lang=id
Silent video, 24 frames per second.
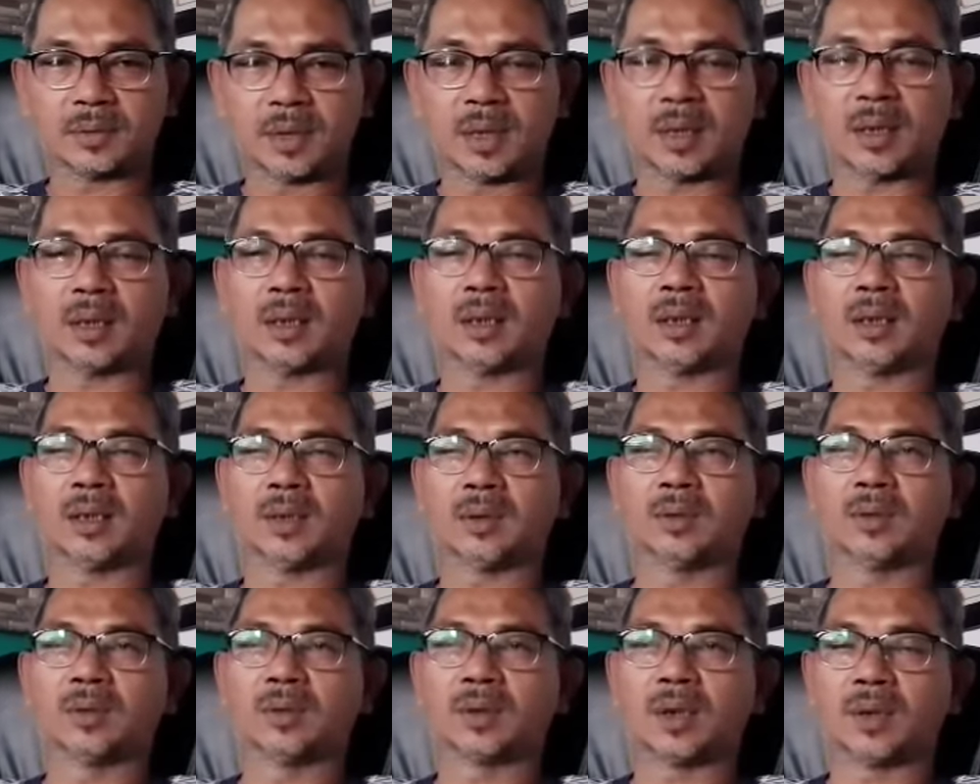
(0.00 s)
Nah,
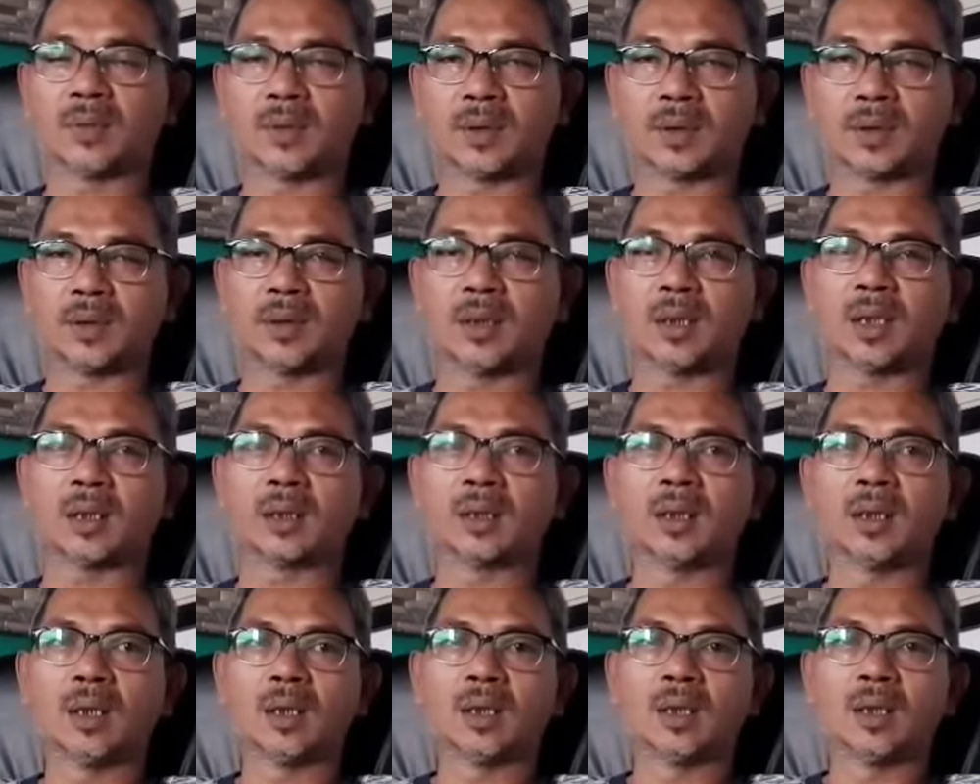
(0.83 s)
itu dua video yang
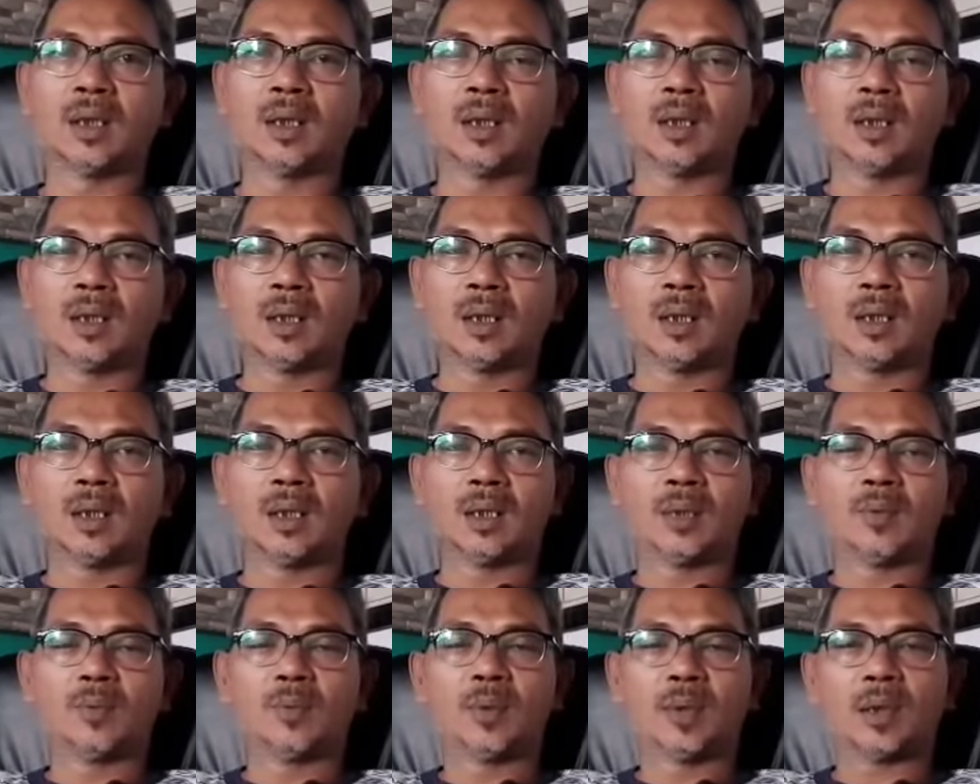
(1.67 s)
e,
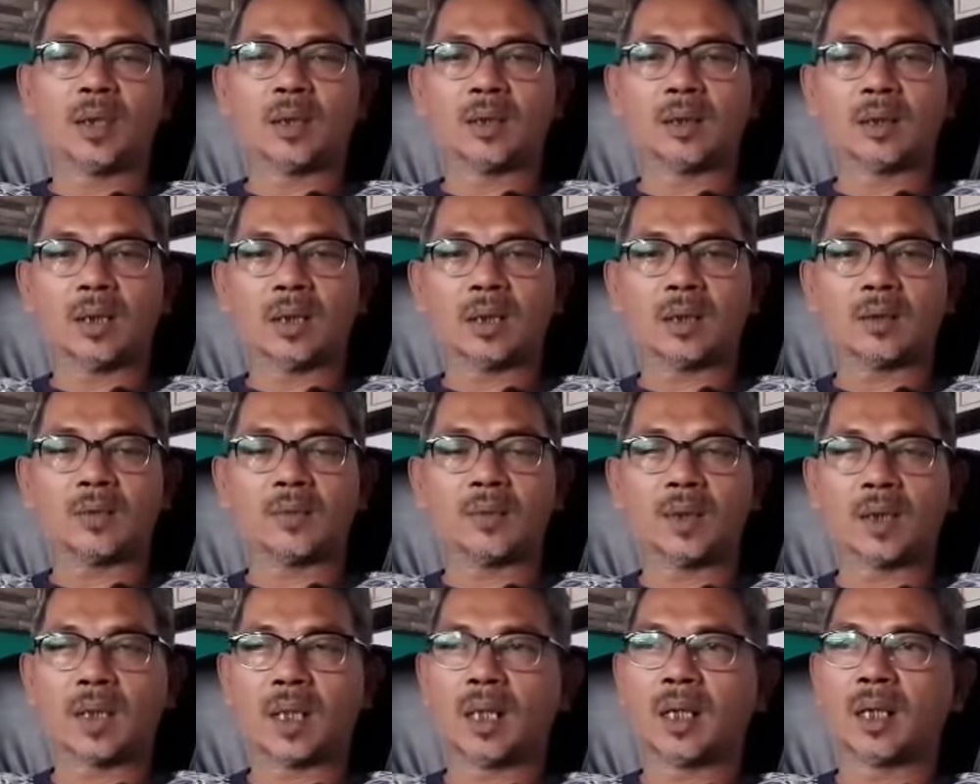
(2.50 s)
beredar
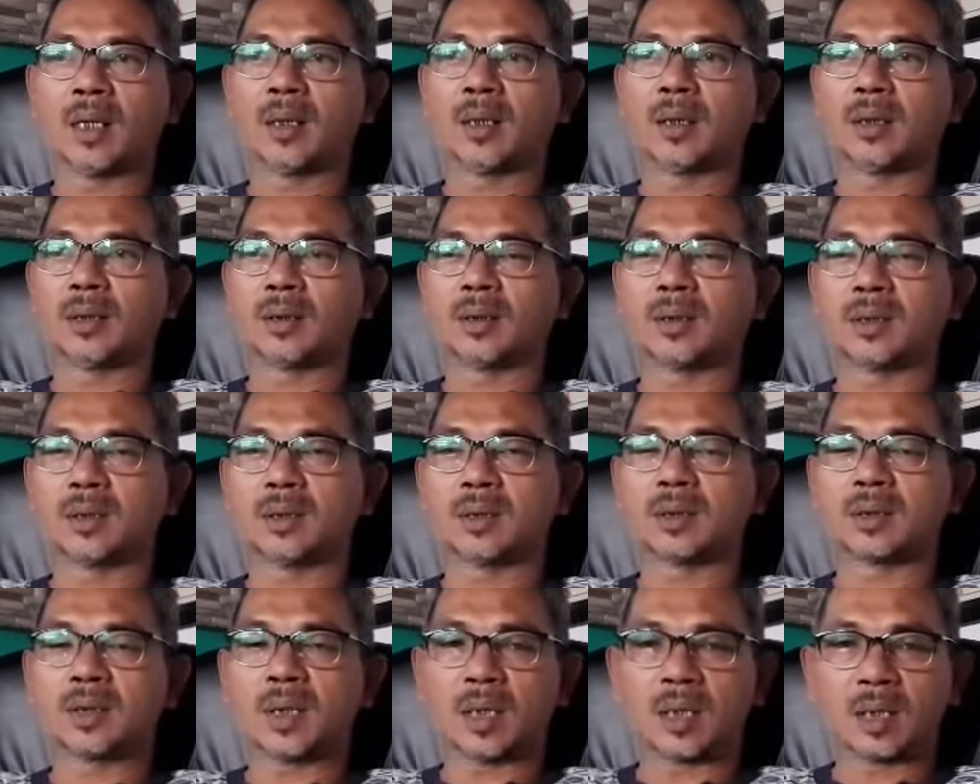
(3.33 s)
viral
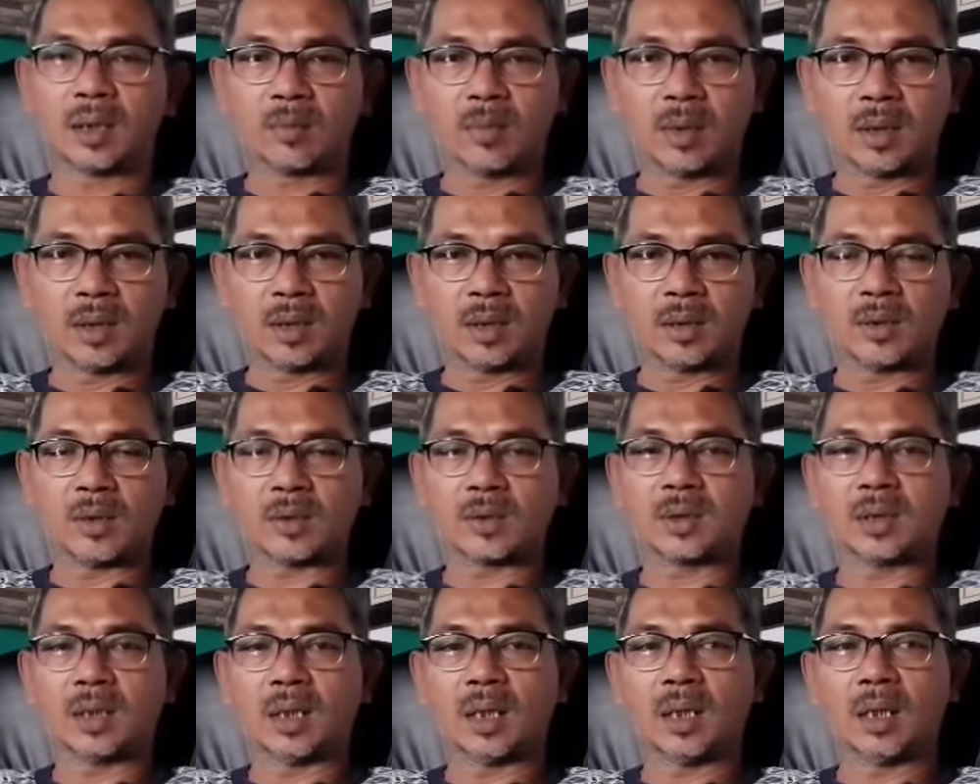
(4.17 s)
di jejaring media
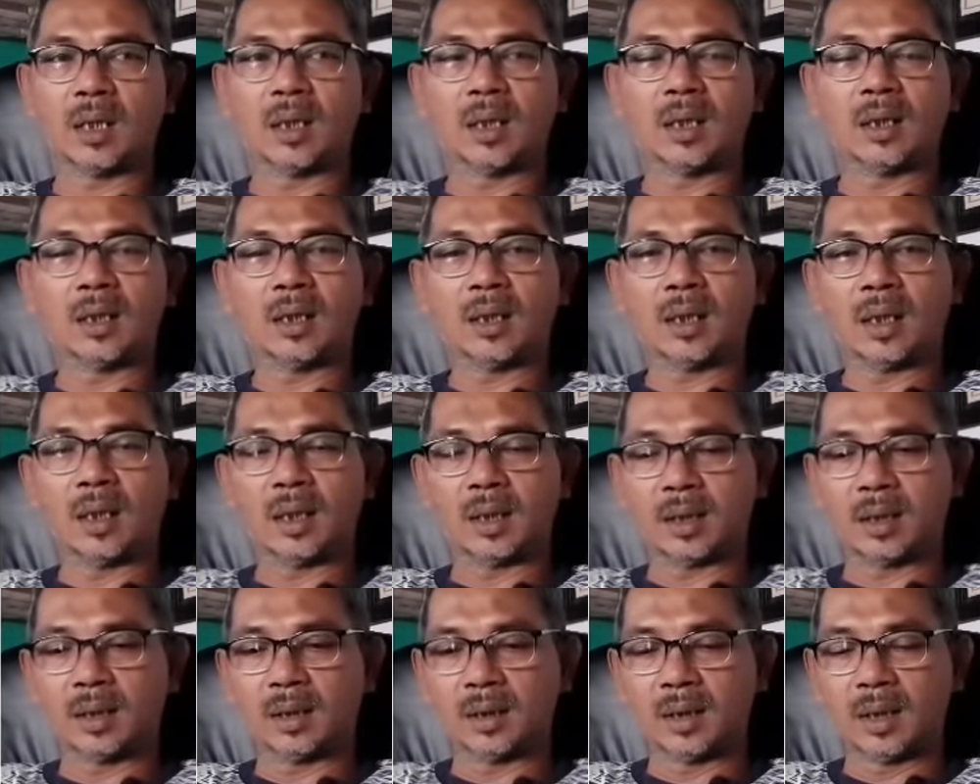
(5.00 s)
sosial
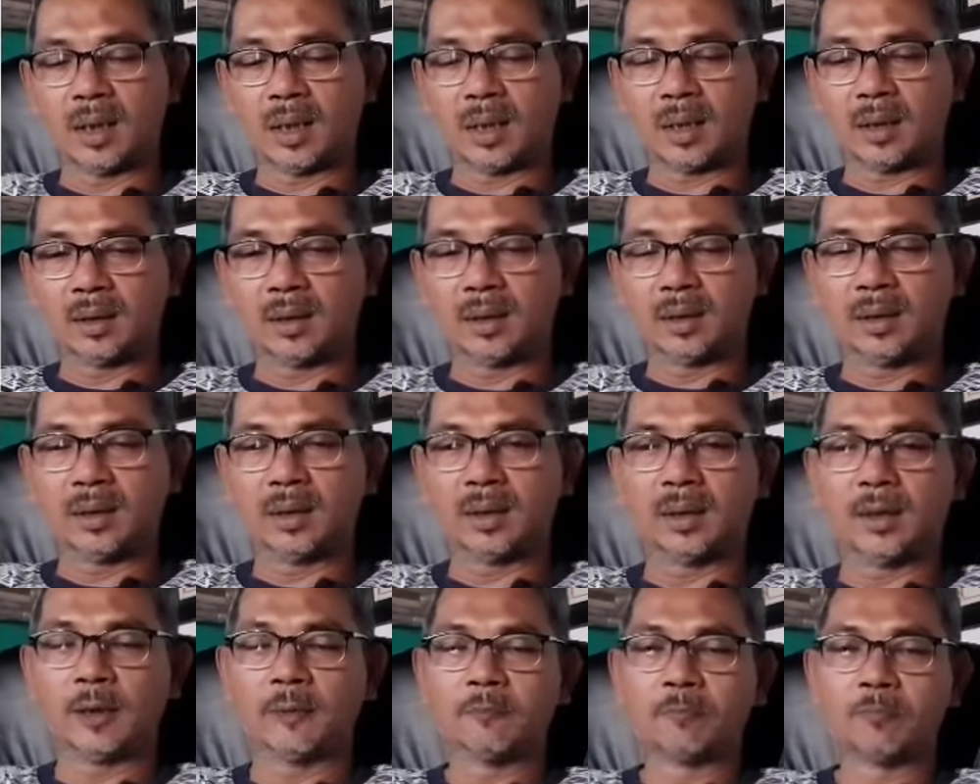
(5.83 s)
hari ini hari
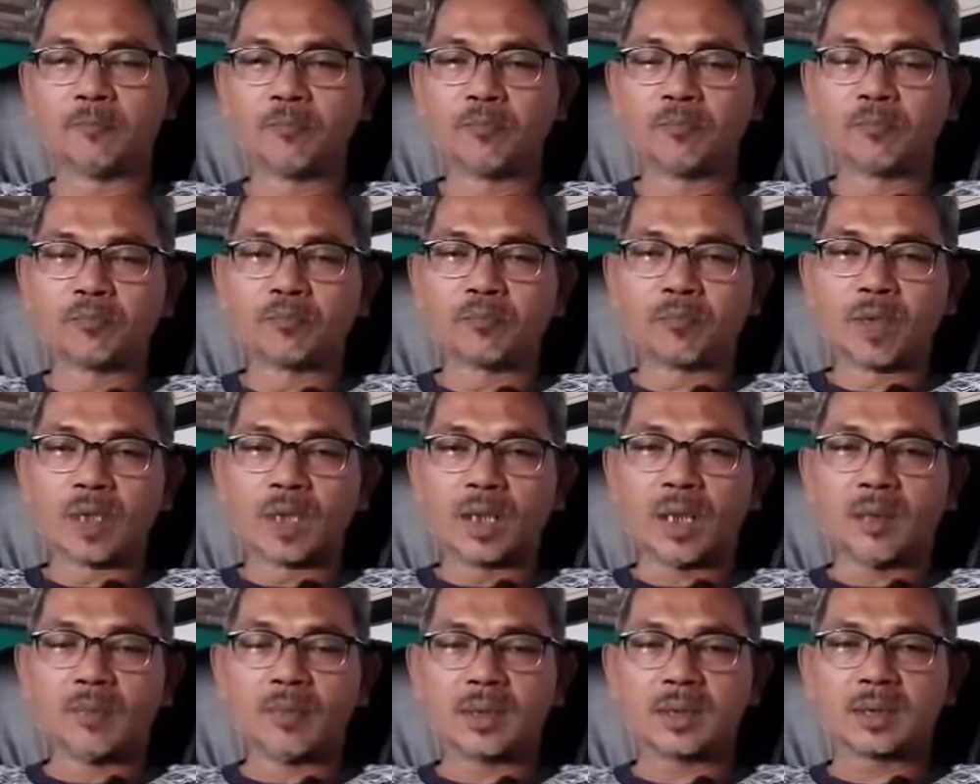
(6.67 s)

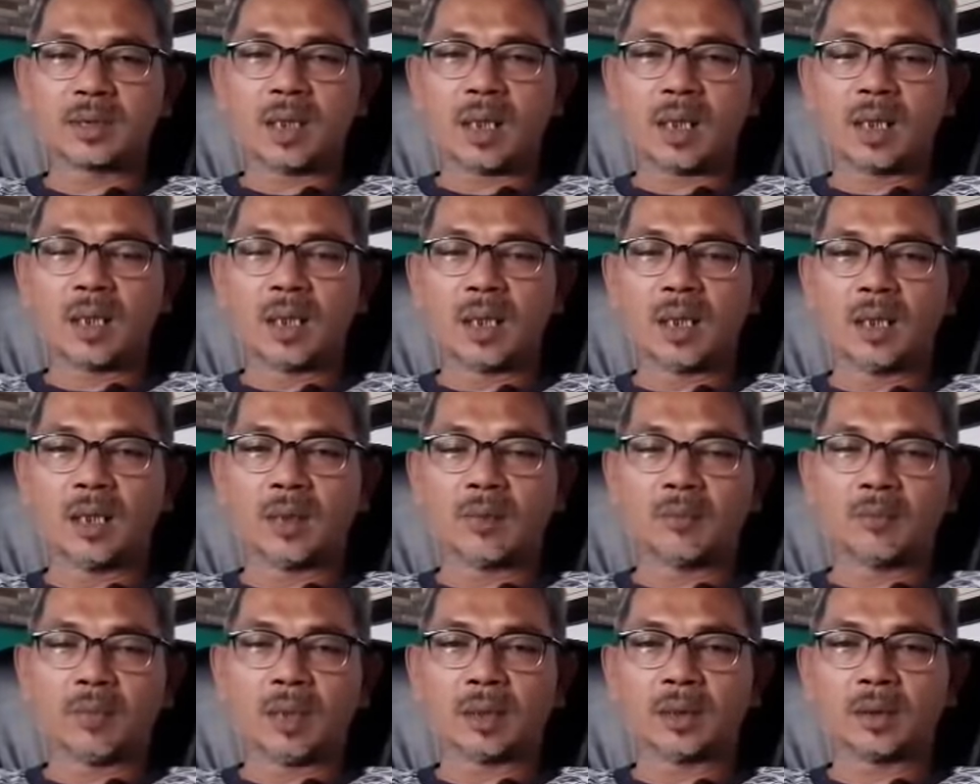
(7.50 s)
Kamis
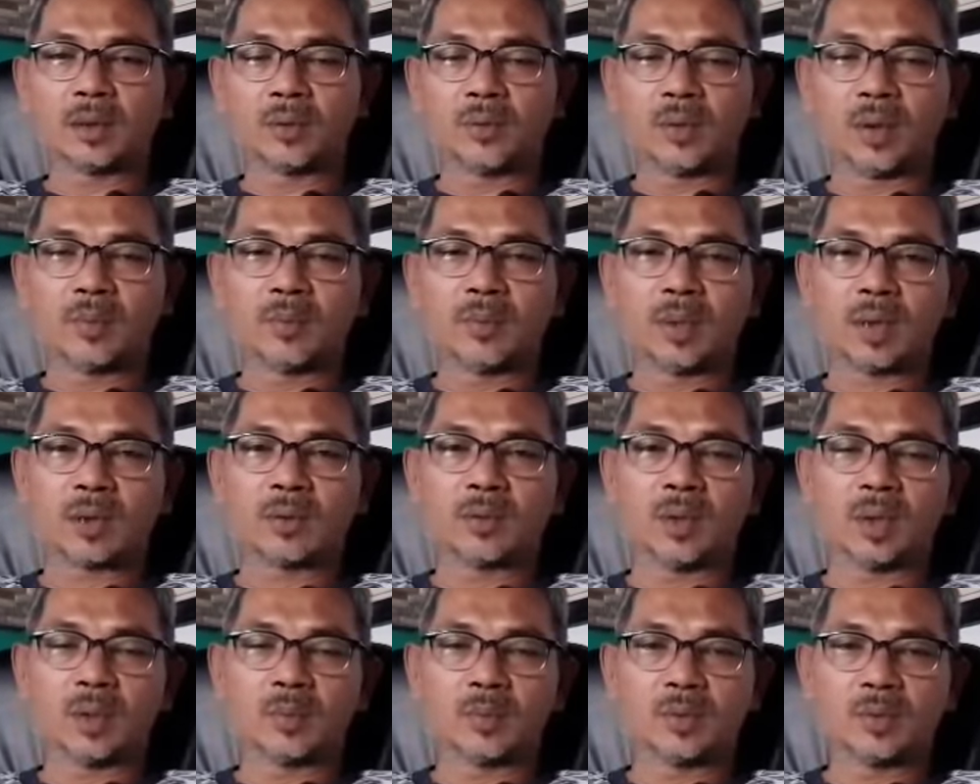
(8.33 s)
tanggal 4 November
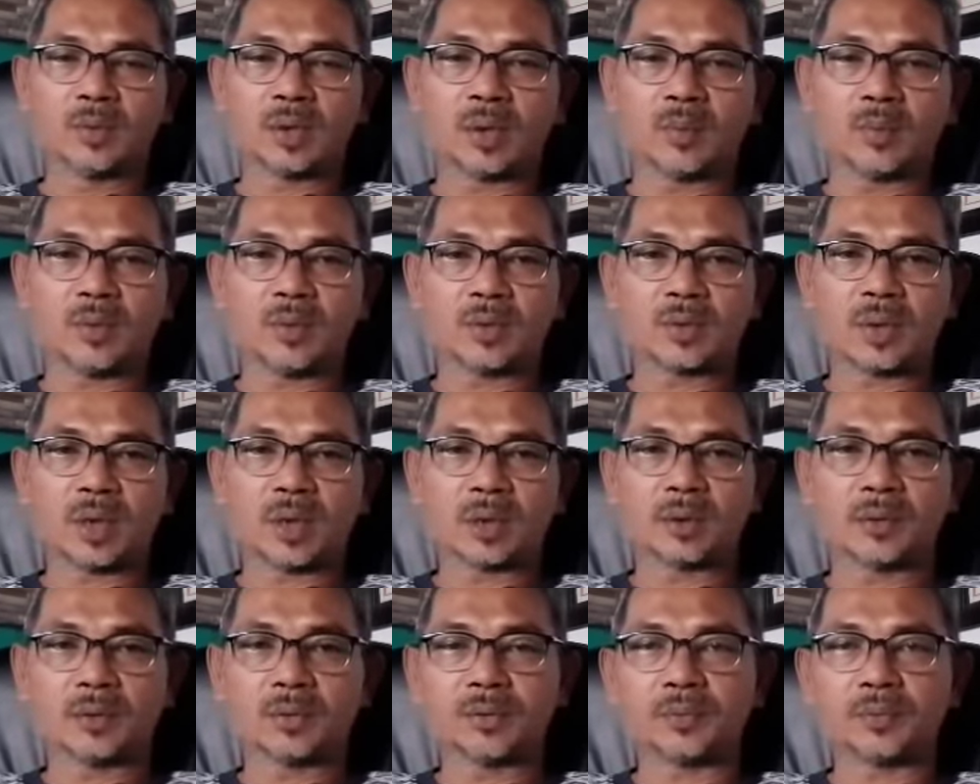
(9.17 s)
2021.